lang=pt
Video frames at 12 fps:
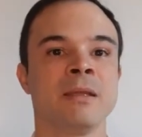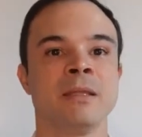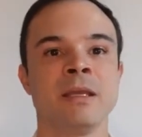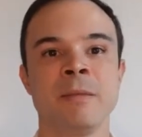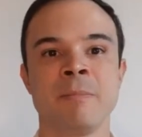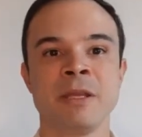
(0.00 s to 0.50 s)

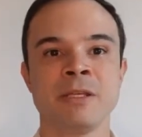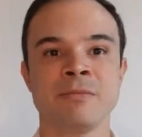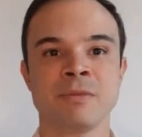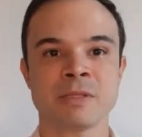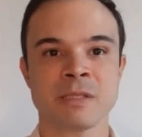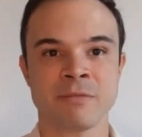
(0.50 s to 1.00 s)
De repente
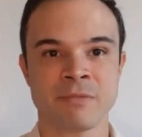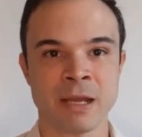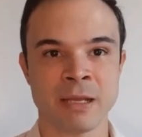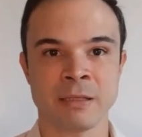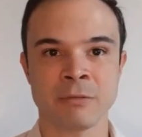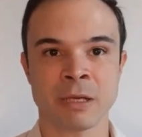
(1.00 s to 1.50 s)
você
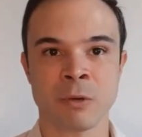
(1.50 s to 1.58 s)
vai na